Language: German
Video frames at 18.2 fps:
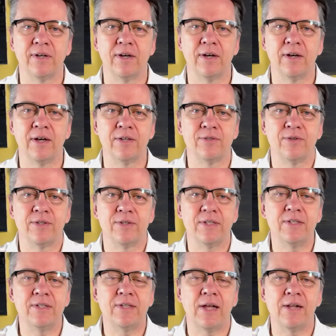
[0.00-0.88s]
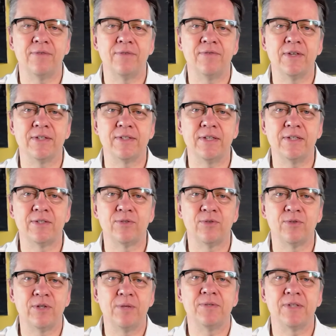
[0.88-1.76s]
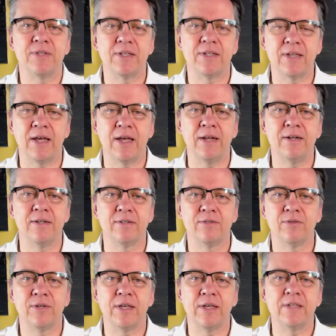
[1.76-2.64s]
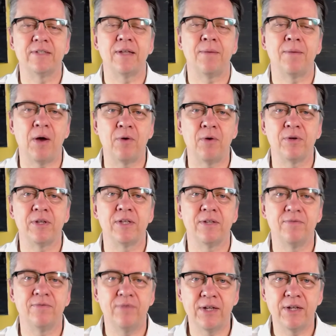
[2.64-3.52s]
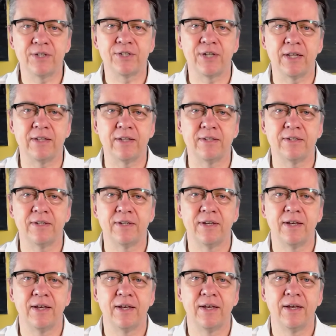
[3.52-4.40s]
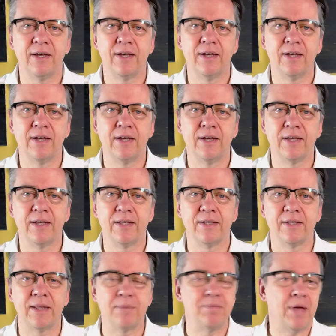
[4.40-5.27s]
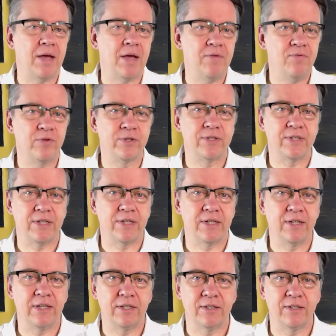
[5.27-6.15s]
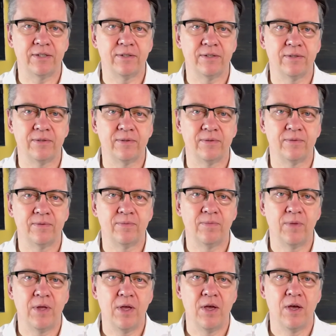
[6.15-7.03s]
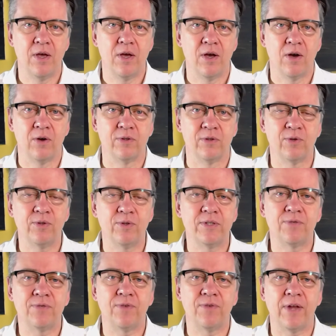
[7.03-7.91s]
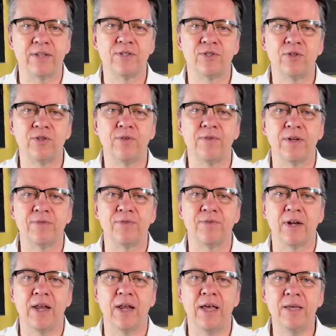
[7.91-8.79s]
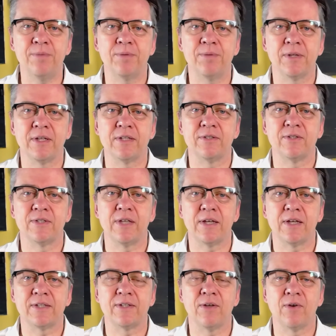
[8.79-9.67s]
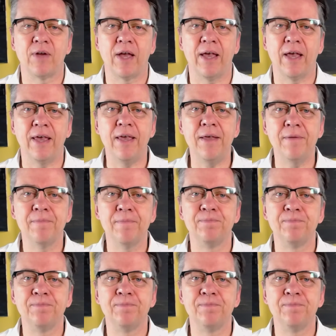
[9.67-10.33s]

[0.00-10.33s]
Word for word: also es ist halt wie es ist, du nimmst es an, du gehst aber auch nicht in Widerstand dann beeinflusst sich nicht. Und so ist es vielleicht ein Stück weit vergleichbar, dass du sagst, okay,